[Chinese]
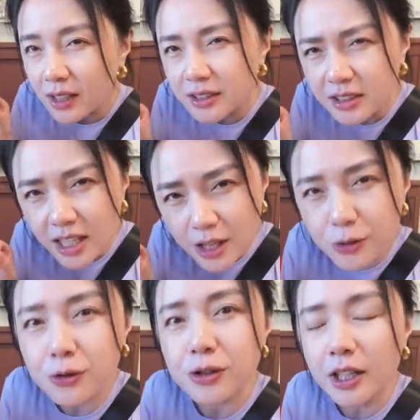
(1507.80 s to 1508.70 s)
些
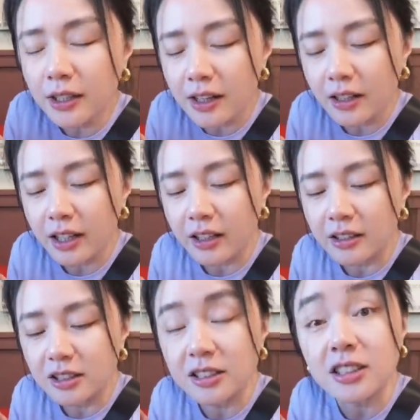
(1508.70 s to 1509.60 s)
许一点点
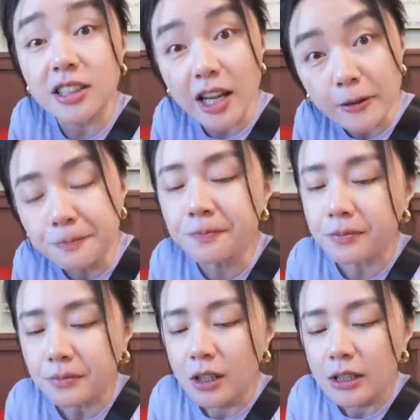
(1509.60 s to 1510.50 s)
的咸，
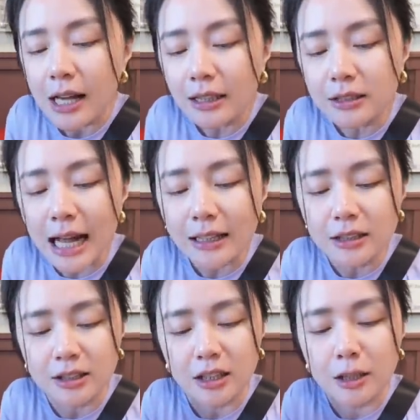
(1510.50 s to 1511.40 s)
但是它
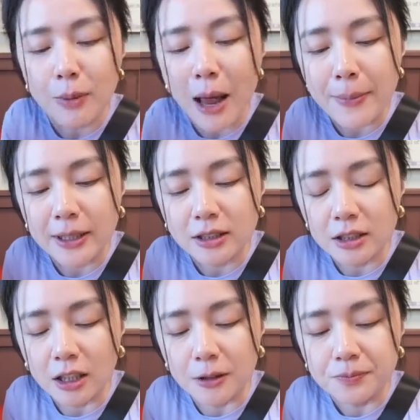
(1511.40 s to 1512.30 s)
的整个派皮
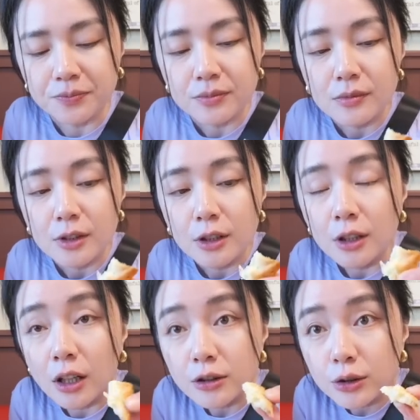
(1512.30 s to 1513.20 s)
是
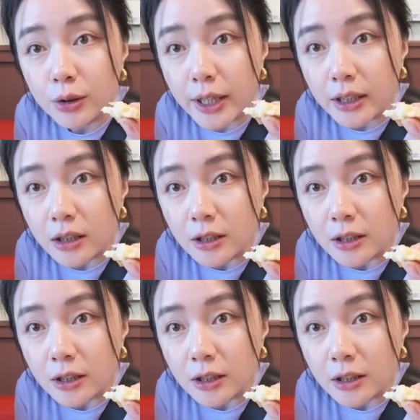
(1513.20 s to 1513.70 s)
很脆的，